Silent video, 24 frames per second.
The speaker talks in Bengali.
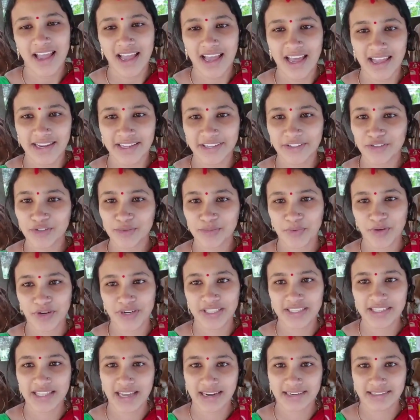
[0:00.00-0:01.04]
আর একটু
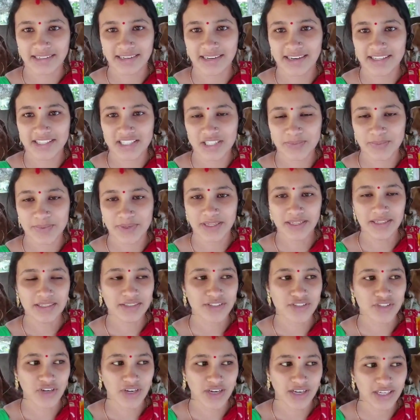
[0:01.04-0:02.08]
পরে ডাক্তার আসবে
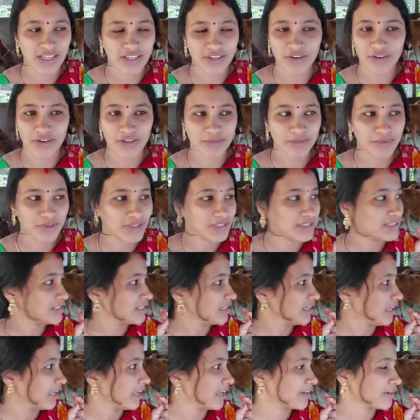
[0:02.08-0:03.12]
সকালে গরম হয়েছে
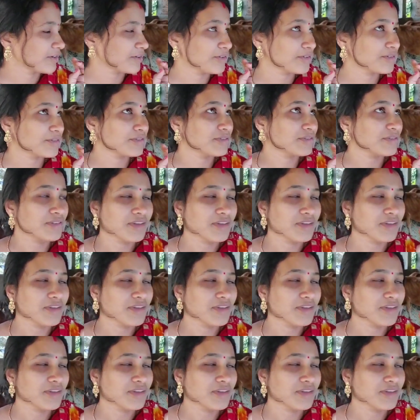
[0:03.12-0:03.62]
এখন